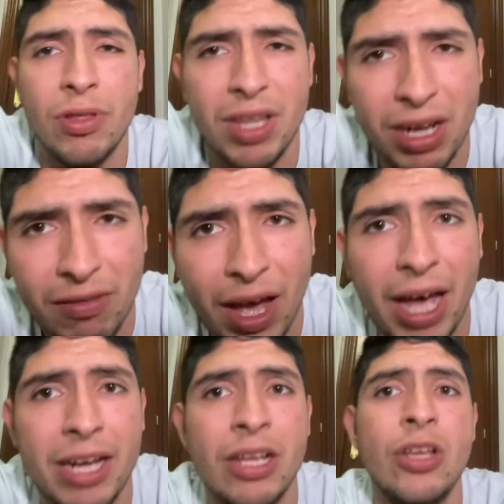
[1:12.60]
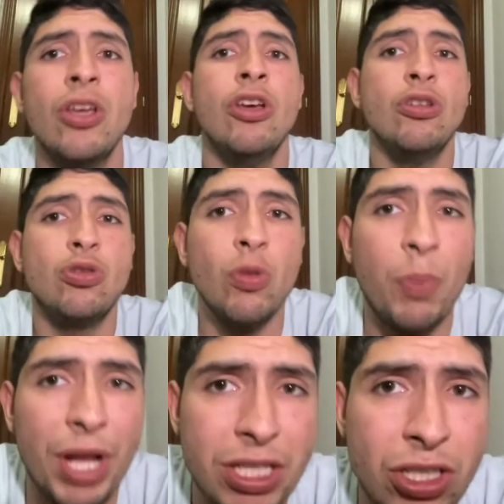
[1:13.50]
de rebajar su
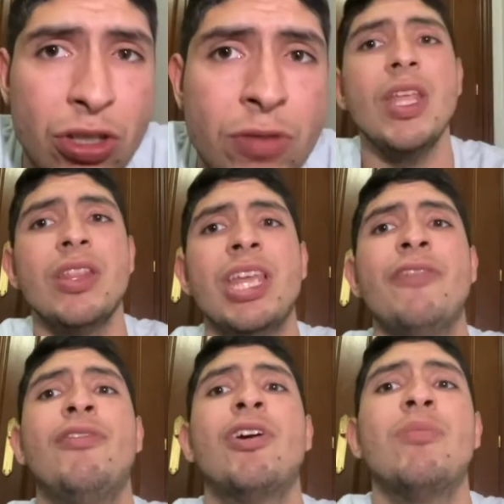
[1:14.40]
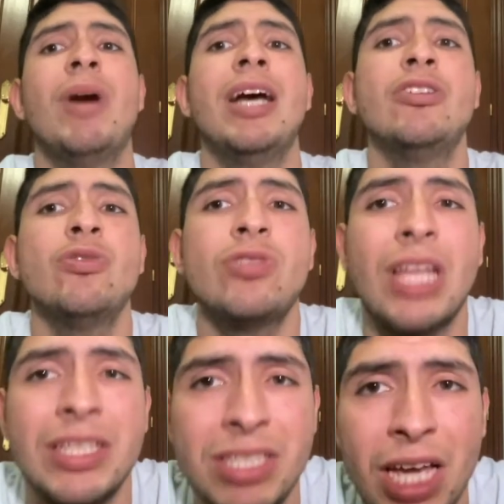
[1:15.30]
precio de forma
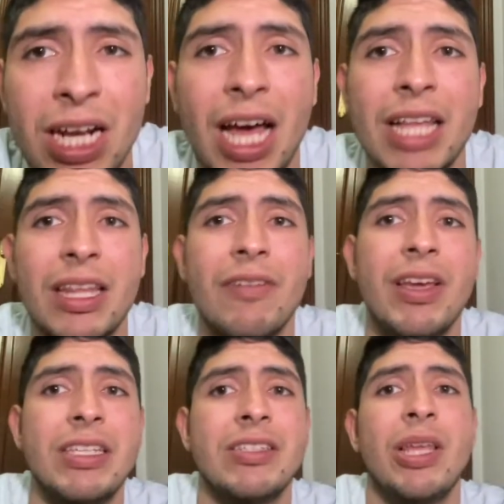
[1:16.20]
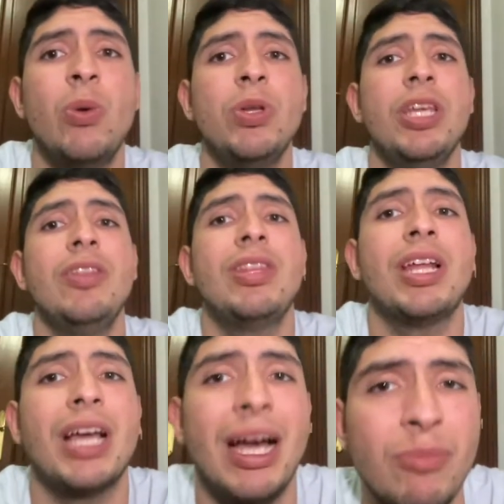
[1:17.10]
sustancial a través de un
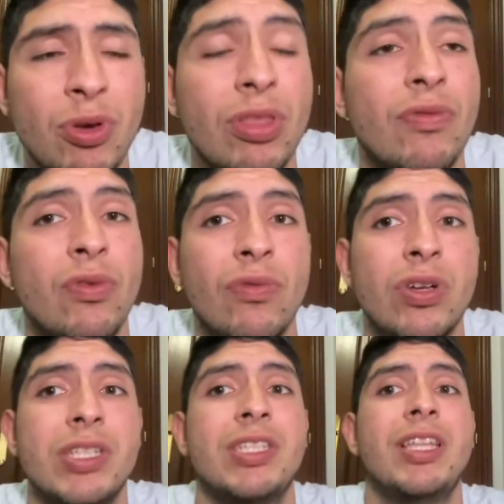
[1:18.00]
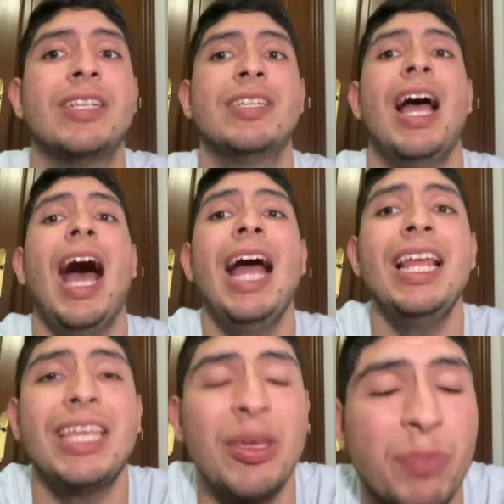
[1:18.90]
intercambio de futbolistas. Al
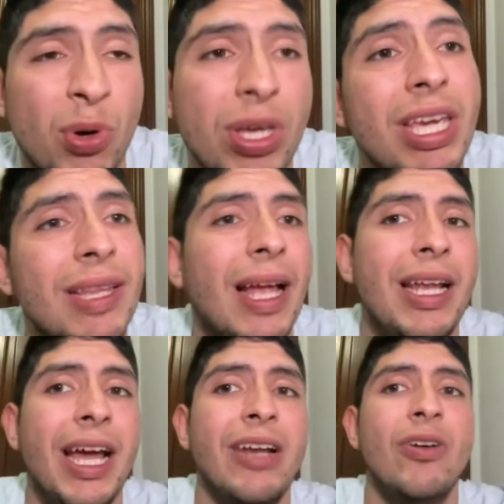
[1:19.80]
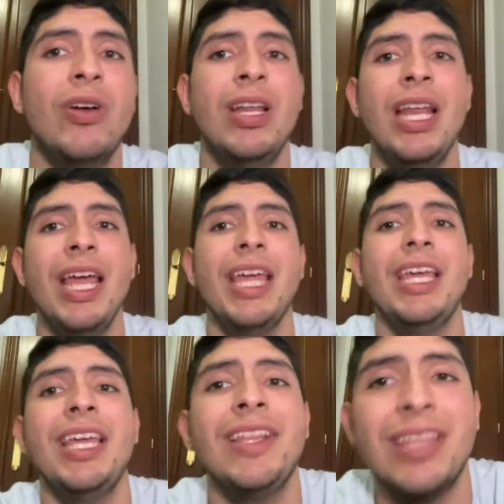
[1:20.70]
equipo italiano le
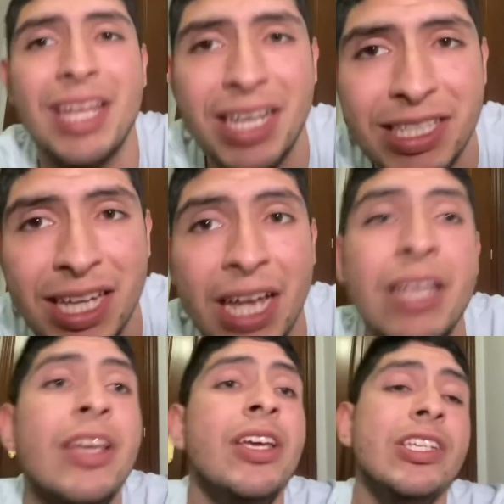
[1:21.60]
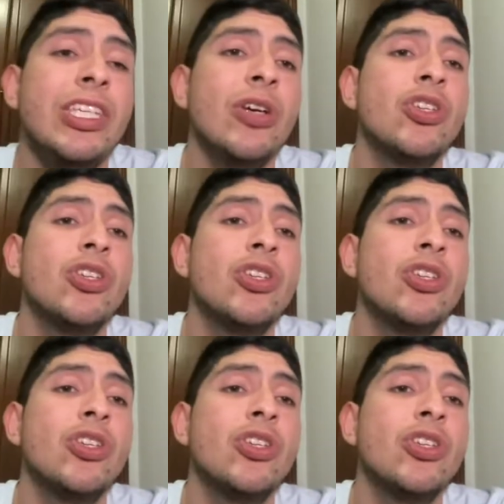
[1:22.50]
interesa sí o